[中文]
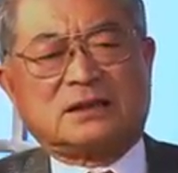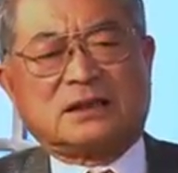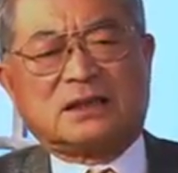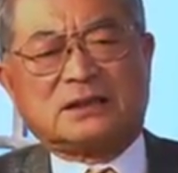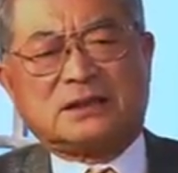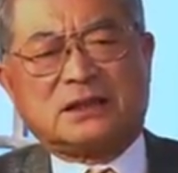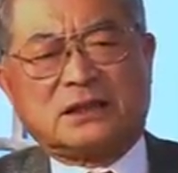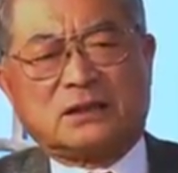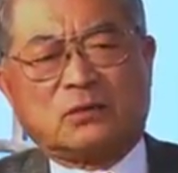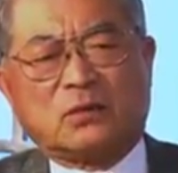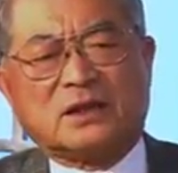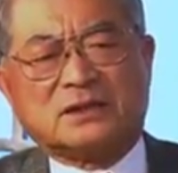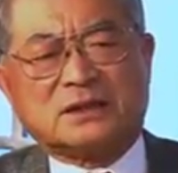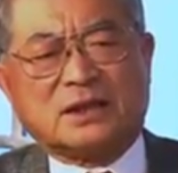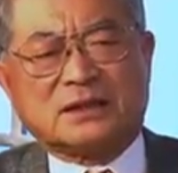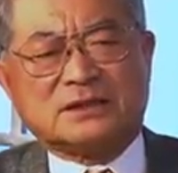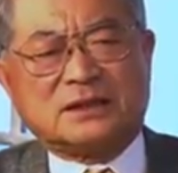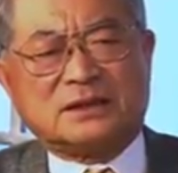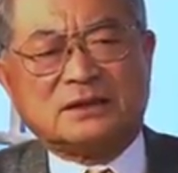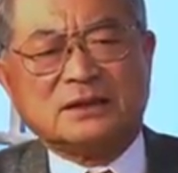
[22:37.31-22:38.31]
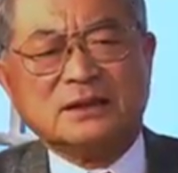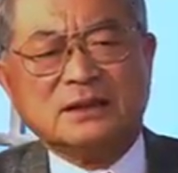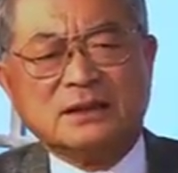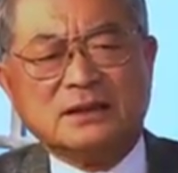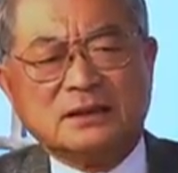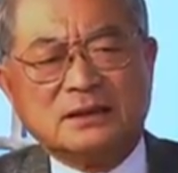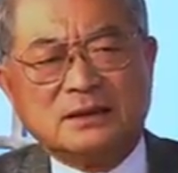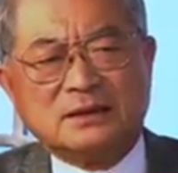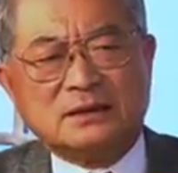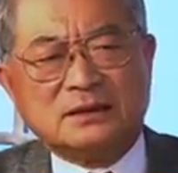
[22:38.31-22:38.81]
而且我相信
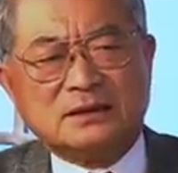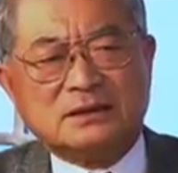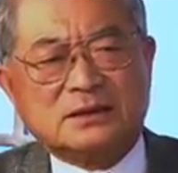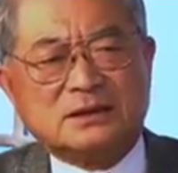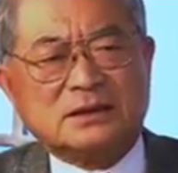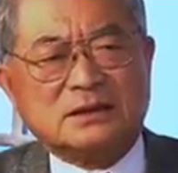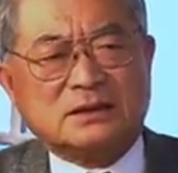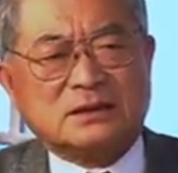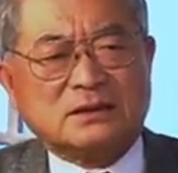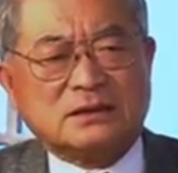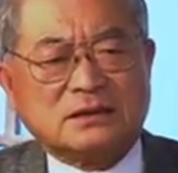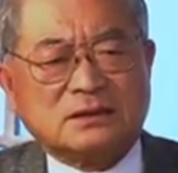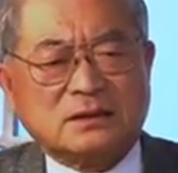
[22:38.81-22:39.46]
是